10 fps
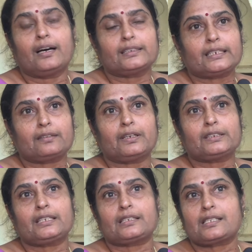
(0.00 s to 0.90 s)
ఆ
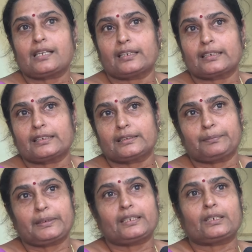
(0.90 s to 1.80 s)
తర్వాత సార్ గారు
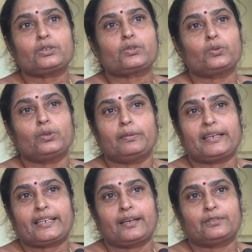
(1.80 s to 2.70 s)
చెప్పినట్లు స్కూల్
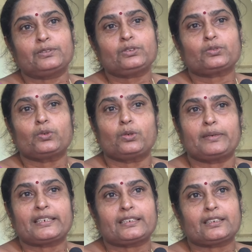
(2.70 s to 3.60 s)
పెట్టాము స్కూల్
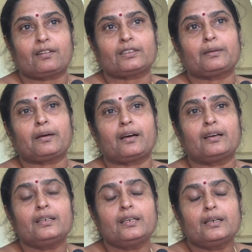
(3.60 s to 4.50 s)
పెట్టిన తర్వాత
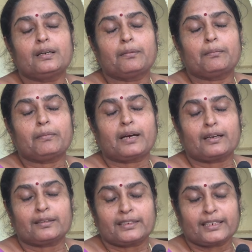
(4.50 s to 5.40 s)

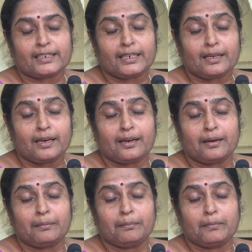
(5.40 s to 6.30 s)
ఇక్కడ
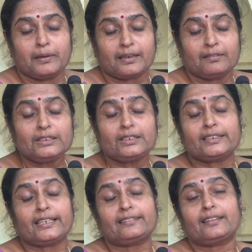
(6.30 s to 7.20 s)

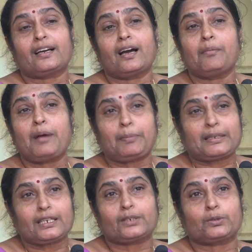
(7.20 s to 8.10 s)
భగవంతుడు ఎంతగా మా
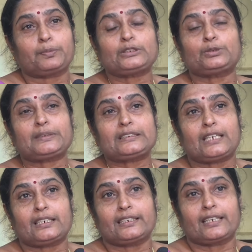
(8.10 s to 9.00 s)
పట్ల కృప
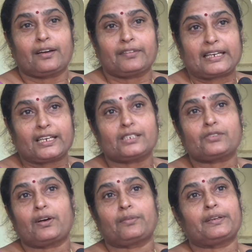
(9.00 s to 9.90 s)
చూపించాడంటే ఆ
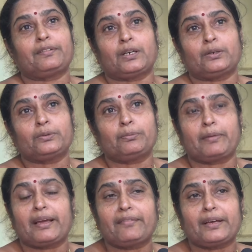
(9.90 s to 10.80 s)
స్వామి వాళ్ళు
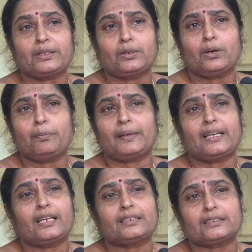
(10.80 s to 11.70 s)
మేమేదో
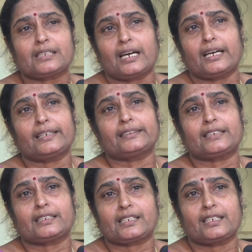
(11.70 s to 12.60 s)
పిల్లలకు సహాయం
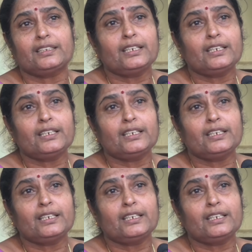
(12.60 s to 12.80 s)
చేసి